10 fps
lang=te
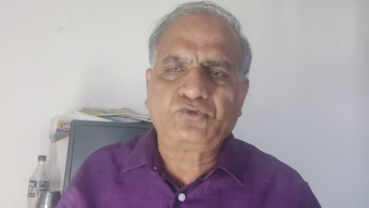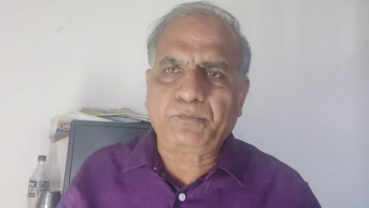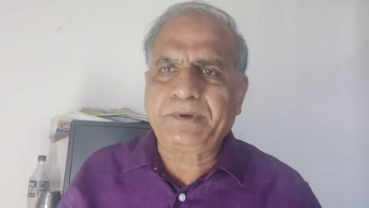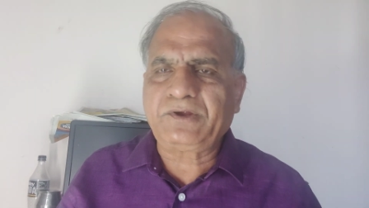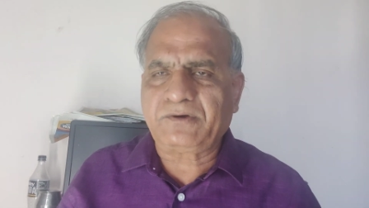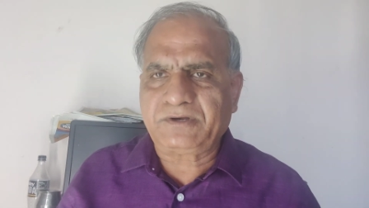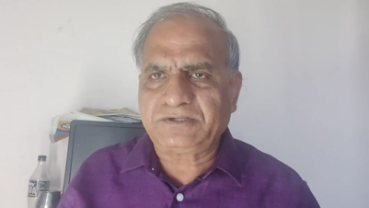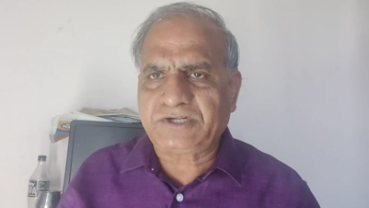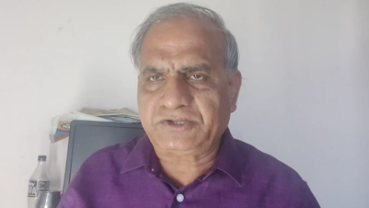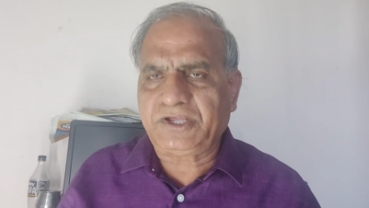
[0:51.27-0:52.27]

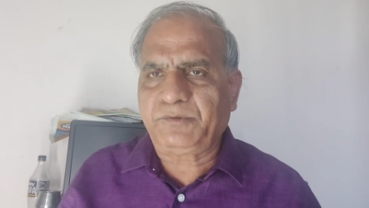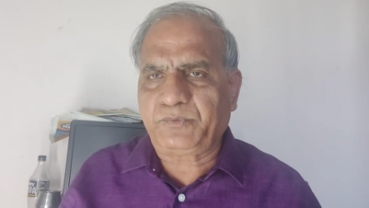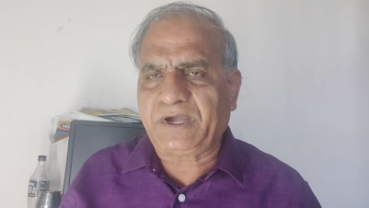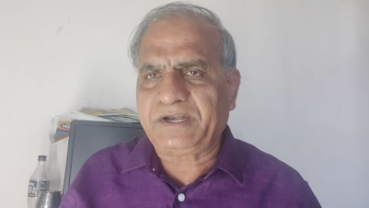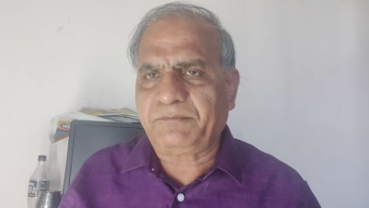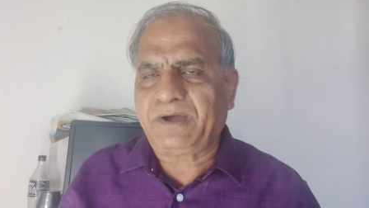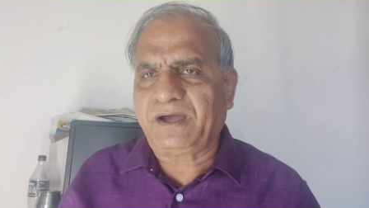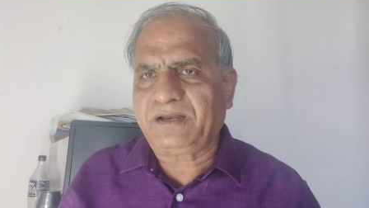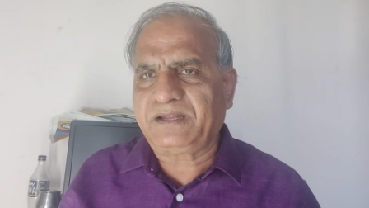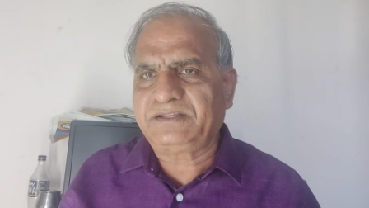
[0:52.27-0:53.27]
సుప్రీంకోర్టు ఇచ్చిన తీర్పు ఆయన
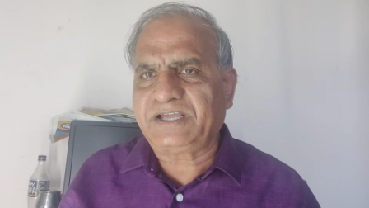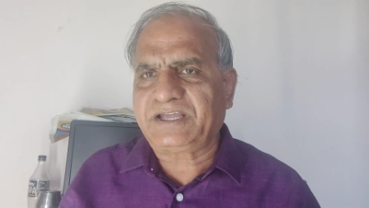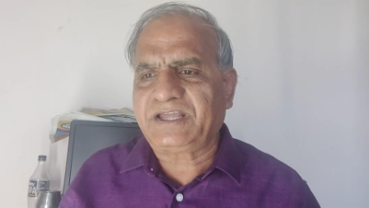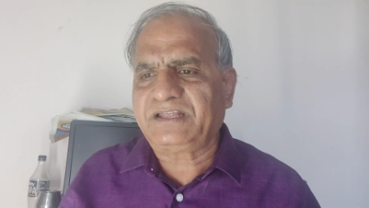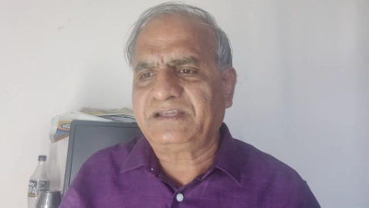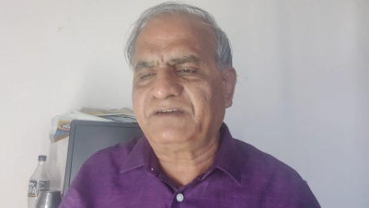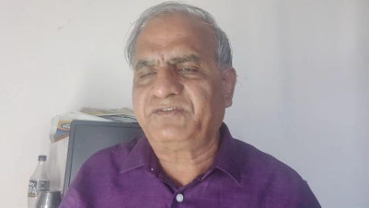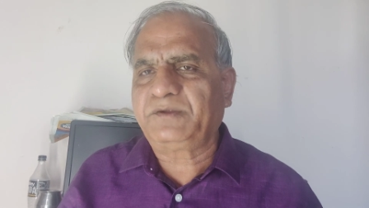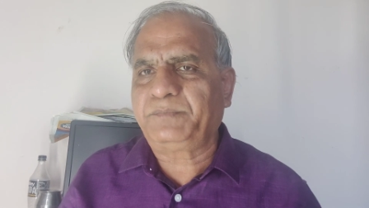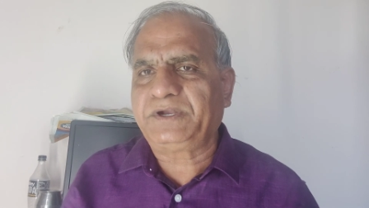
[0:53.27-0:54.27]
భార్య జకియా
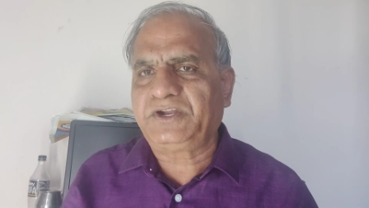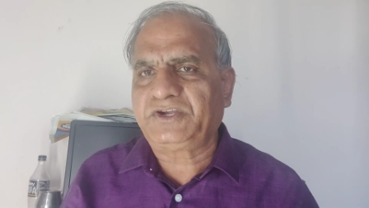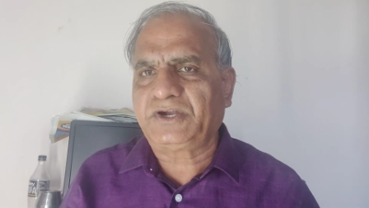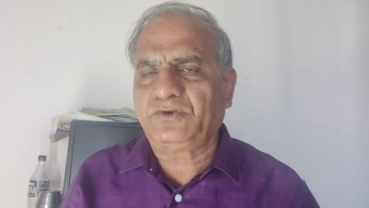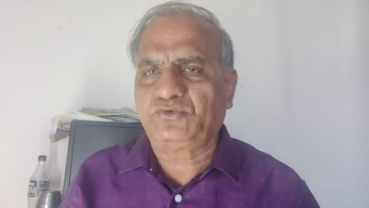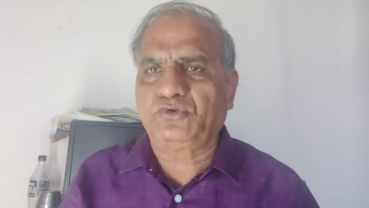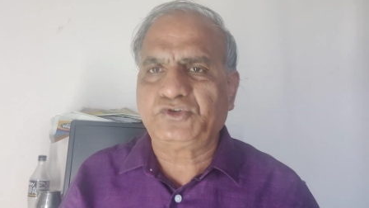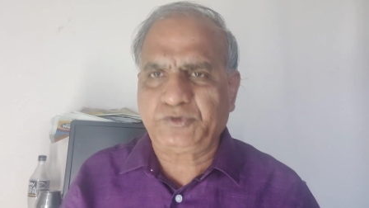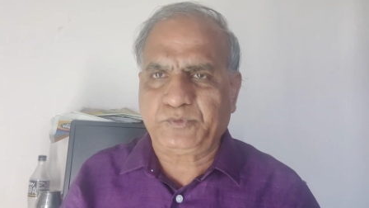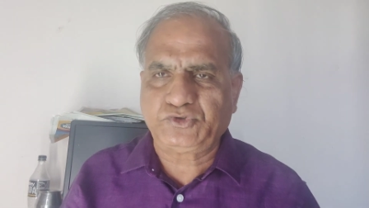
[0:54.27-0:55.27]
జాఫ్రీ పిటిషన్ను
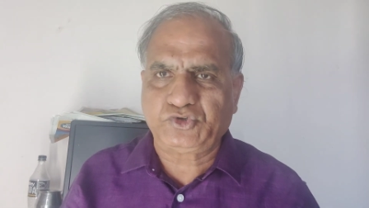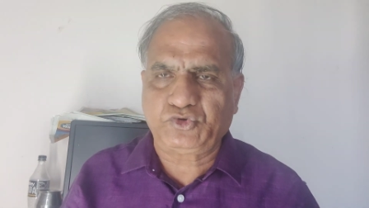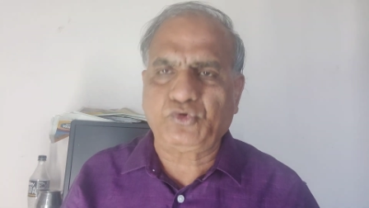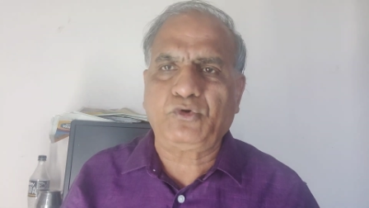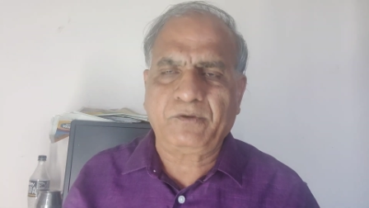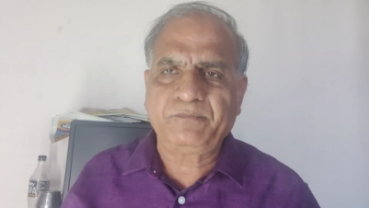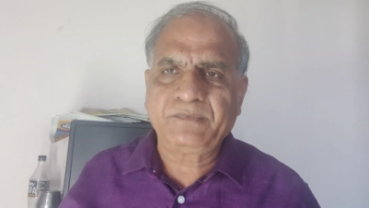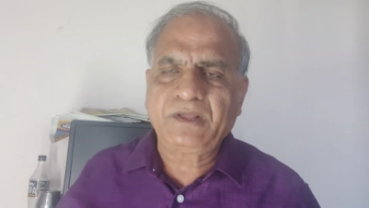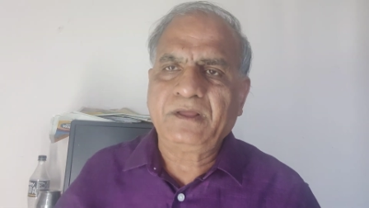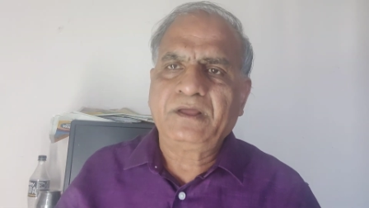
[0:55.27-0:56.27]
తోసిపుచ్చుతూ
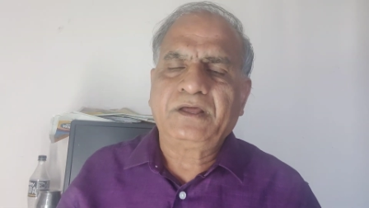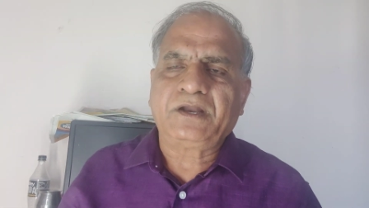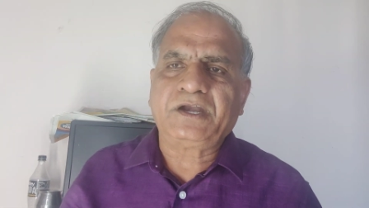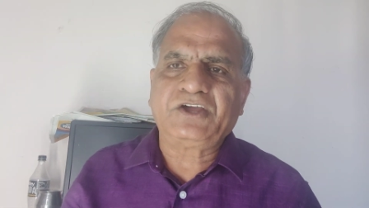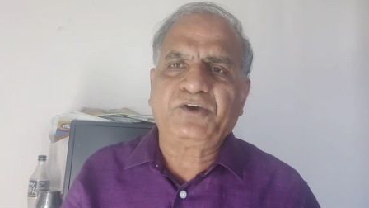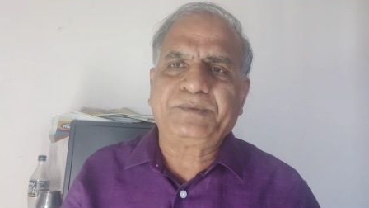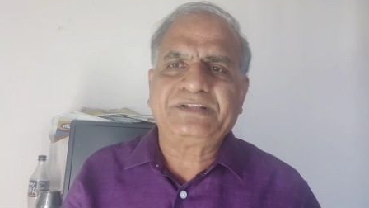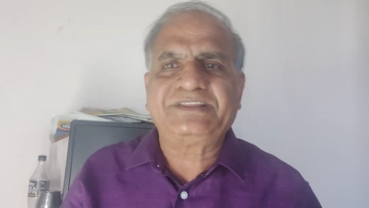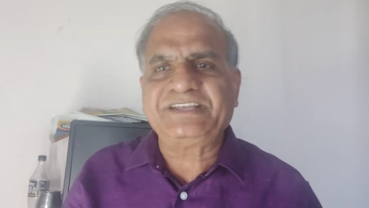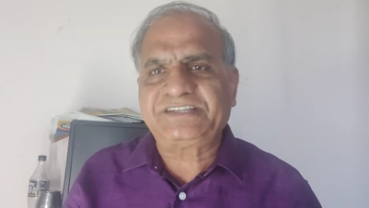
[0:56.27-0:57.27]
రెండో
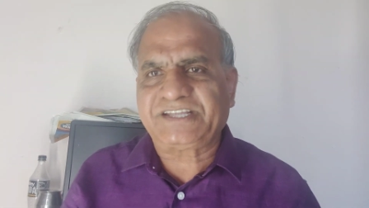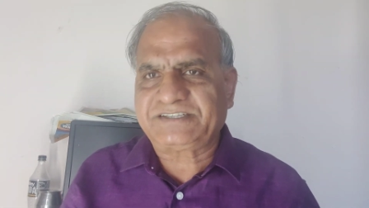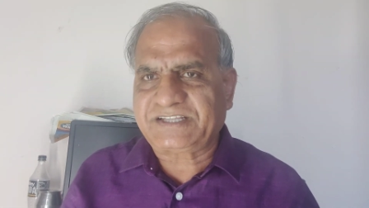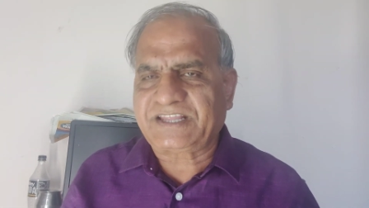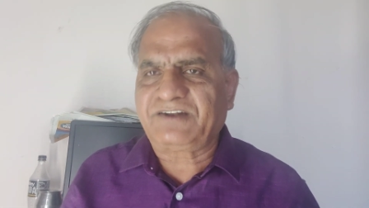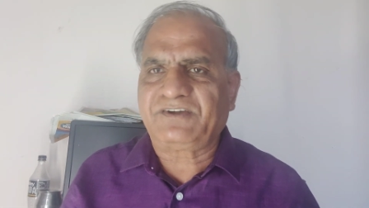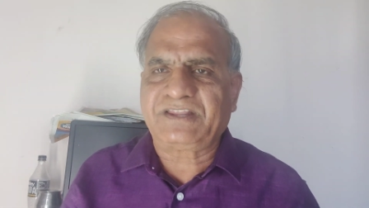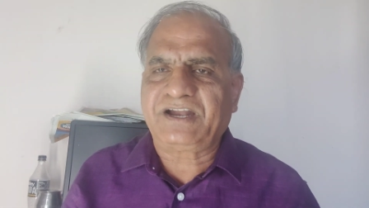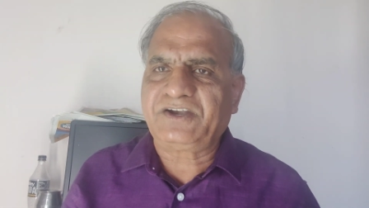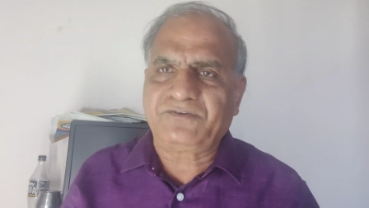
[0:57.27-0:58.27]
వైపున తీస్తా
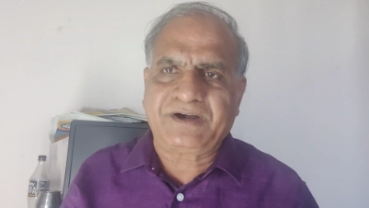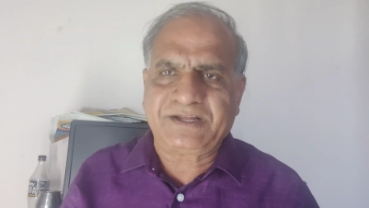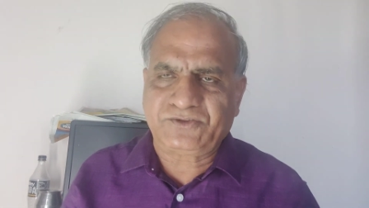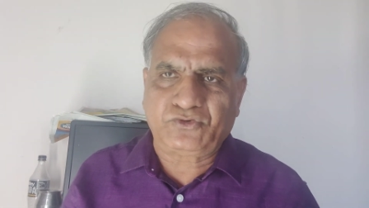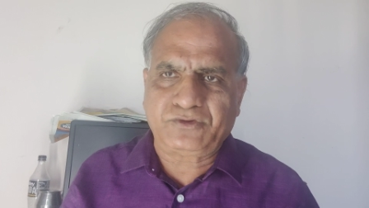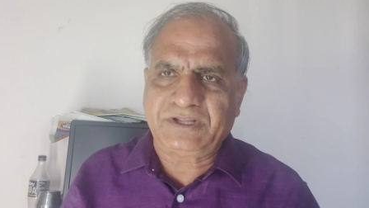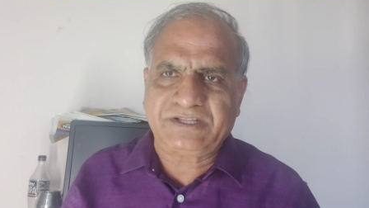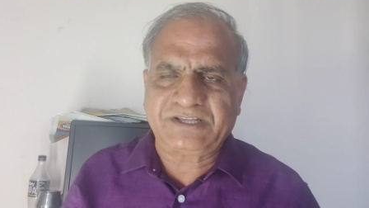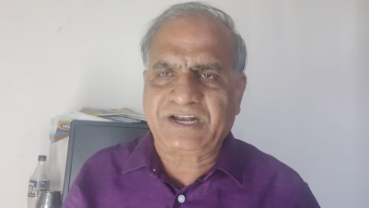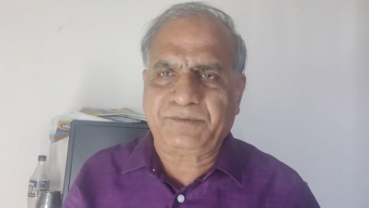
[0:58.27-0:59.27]
శతల్వాది లాంటి వాళ్ళకు
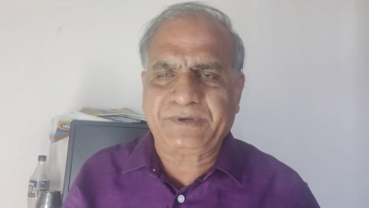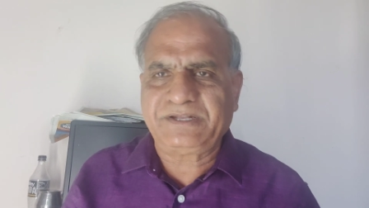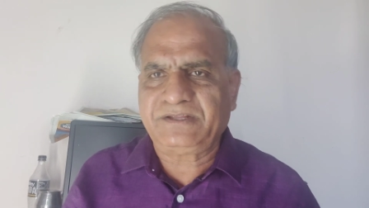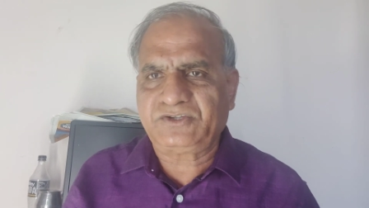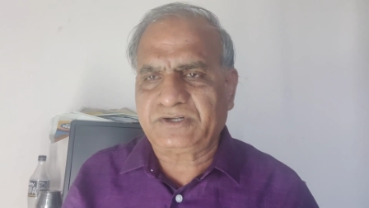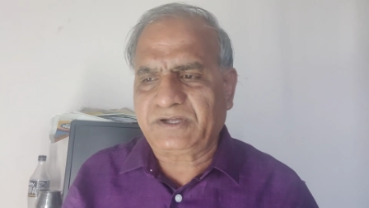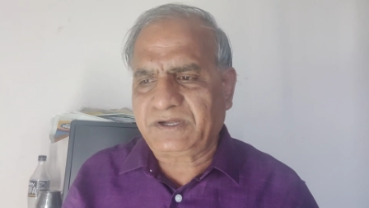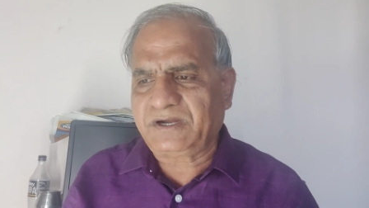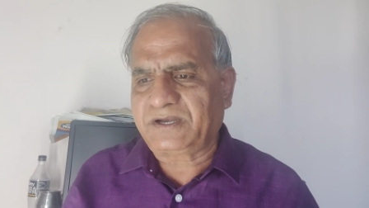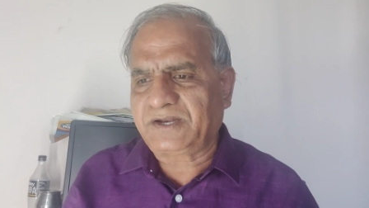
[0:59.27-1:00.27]
దురుద్దేశాలు ఆపాదించిన
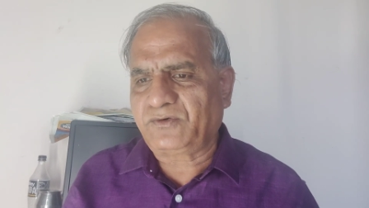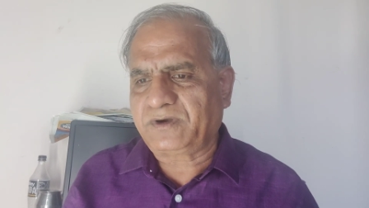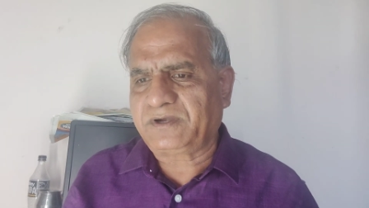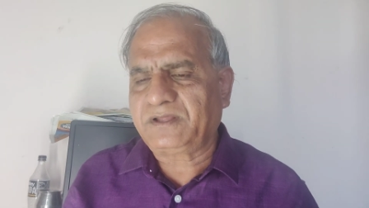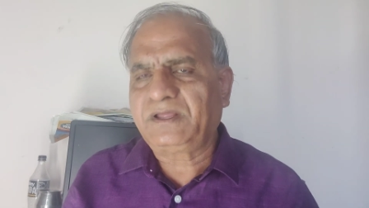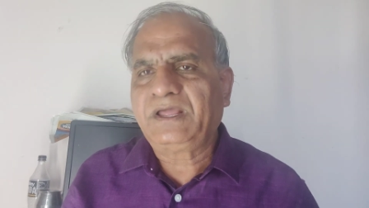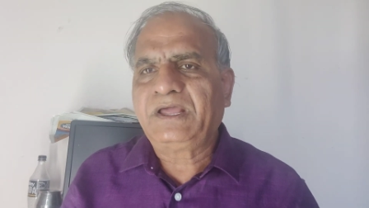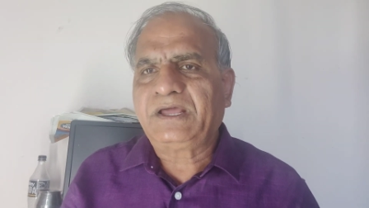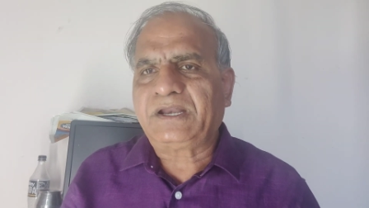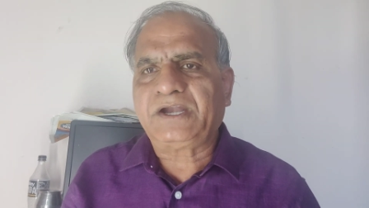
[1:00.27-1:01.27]
ఘటన ఒకటి
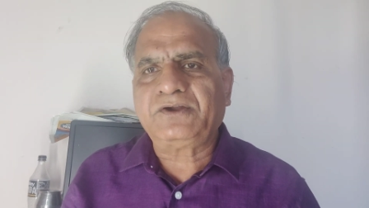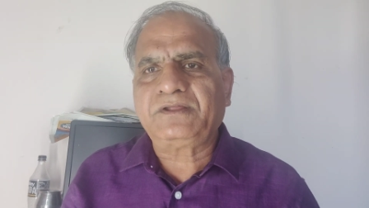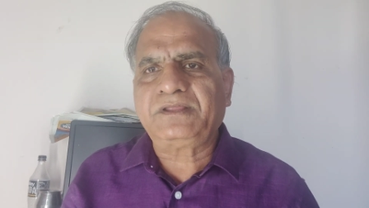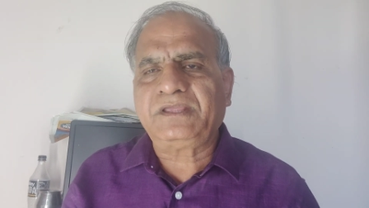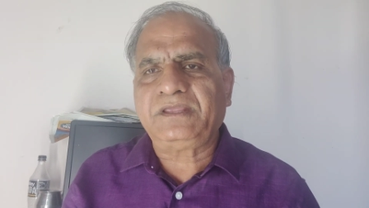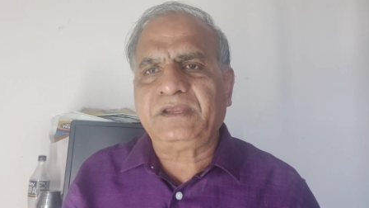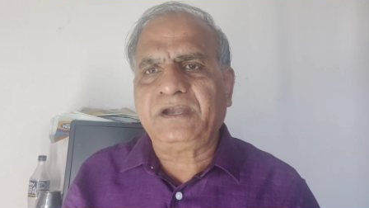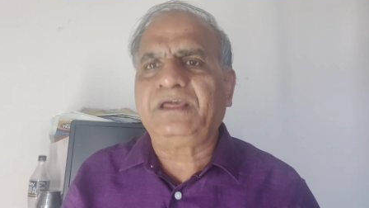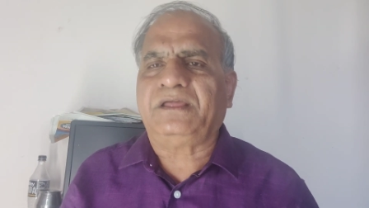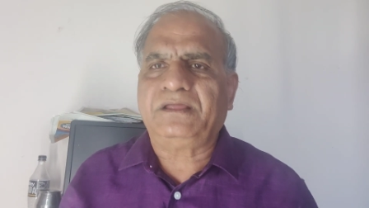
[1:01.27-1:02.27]
రెండోది
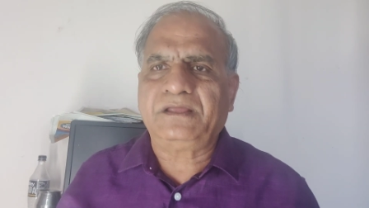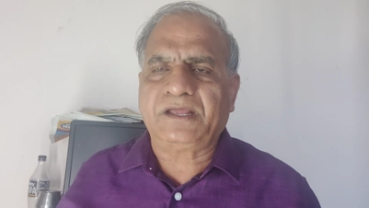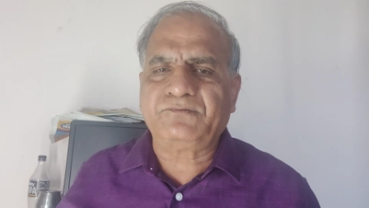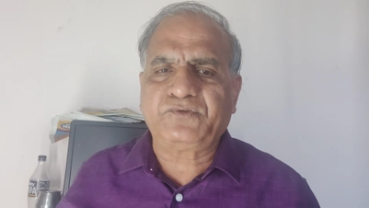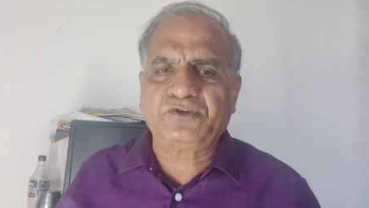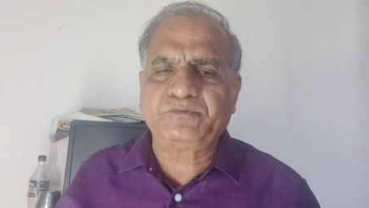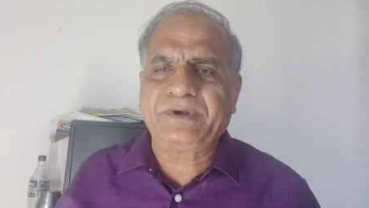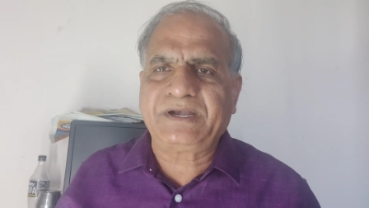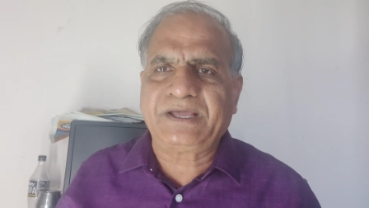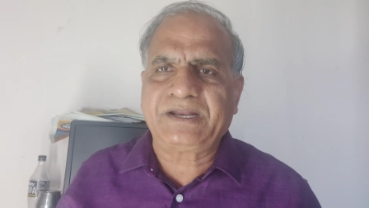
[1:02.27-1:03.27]
ఈడీ
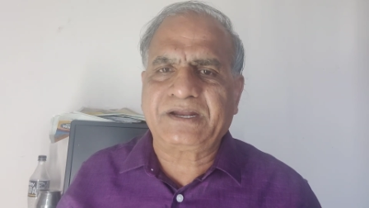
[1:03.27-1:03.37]
ఎన్ఫోర్స్మెంట్